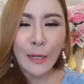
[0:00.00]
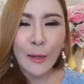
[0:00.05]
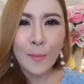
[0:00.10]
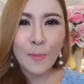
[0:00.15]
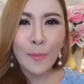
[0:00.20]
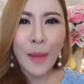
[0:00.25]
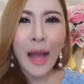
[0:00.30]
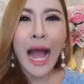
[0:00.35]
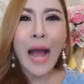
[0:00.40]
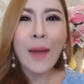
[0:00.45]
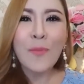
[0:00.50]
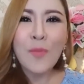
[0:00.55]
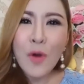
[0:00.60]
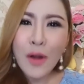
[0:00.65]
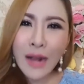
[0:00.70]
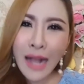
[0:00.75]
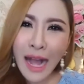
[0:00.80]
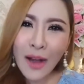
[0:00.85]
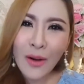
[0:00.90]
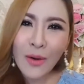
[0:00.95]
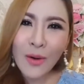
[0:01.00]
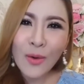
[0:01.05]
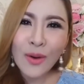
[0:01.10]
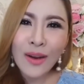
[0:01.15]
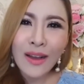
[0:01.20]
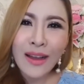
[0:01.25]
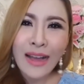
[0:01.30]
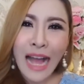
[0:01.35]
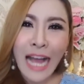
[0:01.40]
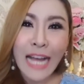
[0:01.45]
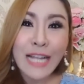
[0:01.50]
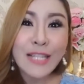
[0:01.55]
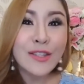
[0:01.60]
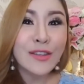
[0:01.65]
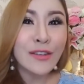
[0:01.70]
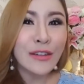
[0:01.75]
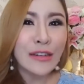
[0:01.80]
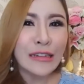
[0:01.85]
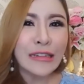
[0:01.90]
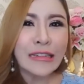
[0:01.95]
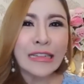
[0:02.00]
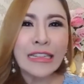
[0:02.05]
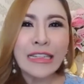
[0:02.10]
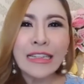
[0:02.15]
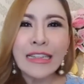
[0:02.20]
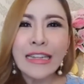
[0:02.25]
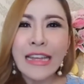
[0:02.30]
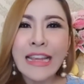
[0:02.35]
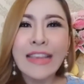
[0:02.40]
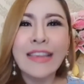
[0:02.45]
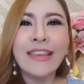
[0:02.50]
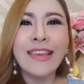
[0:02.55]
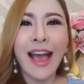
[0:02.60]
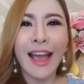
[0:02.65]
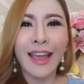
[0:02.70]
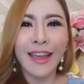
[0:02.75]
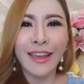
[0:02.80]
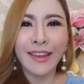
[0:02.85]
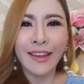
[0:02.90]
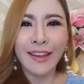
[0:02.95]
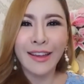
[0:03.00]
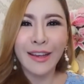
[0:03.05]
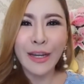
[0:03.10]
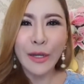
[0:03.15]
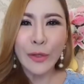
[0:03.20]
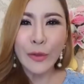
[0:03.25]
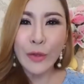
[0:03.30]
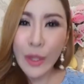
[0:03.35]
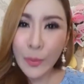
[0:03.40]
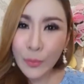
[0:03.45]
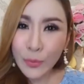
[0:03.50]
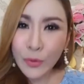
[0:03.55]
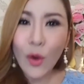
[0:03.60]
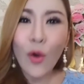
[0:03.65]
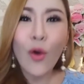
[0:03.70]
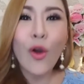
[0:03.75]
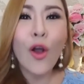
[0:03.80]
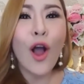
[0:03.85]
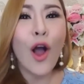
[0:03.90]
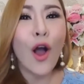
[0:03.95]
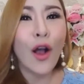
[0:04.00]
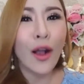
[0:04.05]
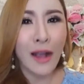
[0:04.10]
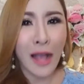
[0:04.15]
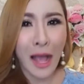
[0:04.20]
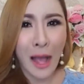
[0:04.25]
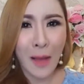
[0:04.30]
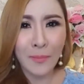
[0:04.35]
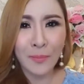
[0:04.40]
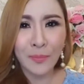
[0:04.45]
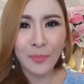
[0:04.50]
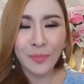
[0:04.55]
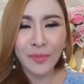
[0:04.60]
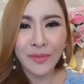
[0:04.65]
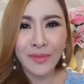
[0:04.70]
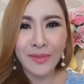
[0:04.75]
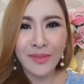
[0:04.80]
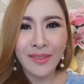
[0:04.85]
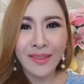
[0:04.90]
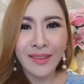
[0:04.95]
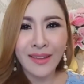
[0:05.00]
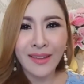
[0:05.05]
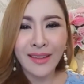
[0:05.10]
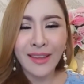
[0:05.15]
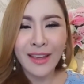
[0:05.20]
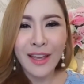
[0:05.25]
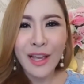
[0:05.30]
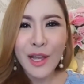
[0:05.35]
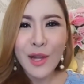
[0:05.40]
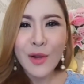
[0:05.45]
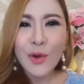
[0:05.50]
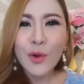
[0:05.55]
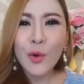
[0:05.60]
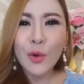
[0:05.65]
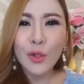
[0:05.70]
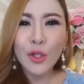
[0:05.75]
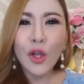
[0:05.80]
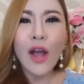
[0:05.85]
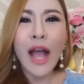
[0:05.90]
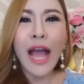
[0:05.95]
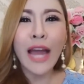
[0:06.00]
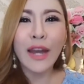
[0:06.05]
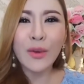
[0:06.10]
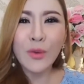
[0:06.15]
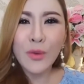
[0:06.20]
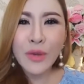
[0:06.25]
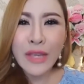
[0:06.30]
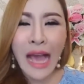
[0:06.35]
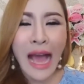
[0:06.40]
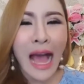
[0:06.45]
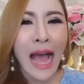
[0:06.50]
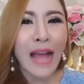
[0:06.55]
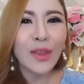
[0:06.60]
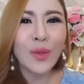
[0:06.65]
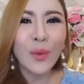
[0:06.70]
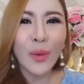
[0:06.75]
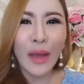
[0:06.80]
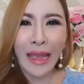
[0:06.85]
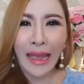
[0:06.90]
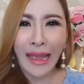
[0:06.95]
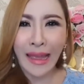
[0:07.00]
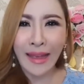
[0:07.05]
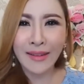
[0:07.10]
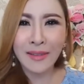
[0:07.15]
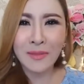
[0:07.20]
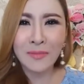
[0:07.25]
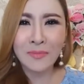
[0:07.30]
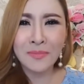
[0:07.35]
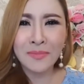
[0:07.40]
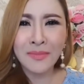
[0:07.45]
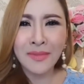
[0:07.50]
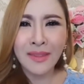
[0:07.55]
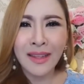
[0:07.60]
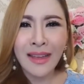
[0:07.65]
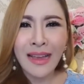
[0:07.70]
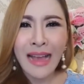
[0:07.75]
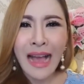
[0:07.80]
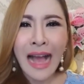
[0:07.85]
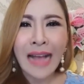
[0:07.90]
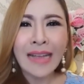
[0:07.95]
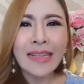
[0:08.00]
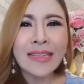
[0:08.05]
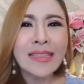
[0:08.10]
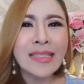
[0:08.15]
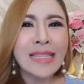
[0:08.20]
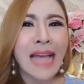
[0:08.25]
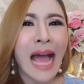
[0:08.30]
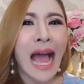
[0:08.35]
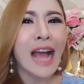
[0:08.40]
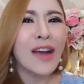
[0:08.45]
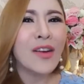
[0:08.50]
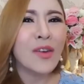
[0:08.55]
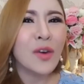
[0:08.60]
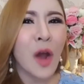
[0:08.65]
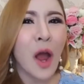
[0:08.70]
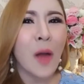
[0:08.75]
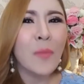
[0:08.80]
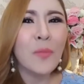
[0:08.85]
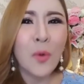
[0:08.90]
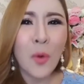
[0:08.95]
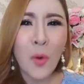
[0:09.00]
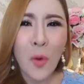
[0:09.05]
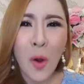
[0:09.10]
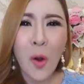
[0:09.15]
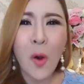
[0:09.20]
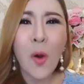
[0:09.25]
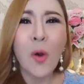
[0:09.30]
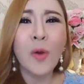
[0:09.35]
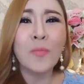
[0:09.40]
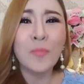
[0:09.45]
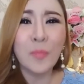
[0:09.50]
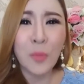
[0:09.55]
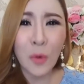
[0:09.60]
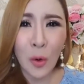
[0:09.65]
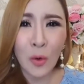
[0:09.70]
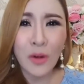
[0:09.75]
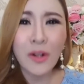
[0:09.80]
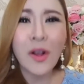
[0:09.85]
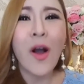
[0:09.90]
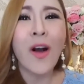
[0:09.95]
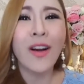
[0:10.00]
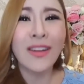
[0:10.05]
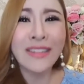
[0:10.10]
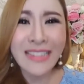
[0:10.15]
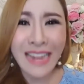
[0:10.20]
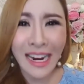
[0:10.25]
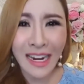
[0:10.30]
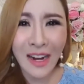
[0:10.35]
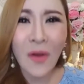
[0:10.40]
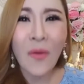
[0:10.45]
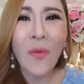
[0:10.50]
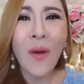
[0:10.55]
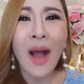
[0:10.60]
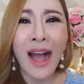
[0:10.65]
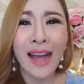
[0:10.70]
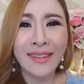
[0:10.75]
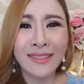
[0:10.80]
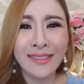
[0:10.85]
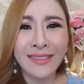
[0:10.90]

พาพวกเขาให้เจริญยิ่งใหญ่เติบโตงอกงามครูต้องอนุญาตตัวเองให้สร้างครอบครัวคนโปรดของจักรวาล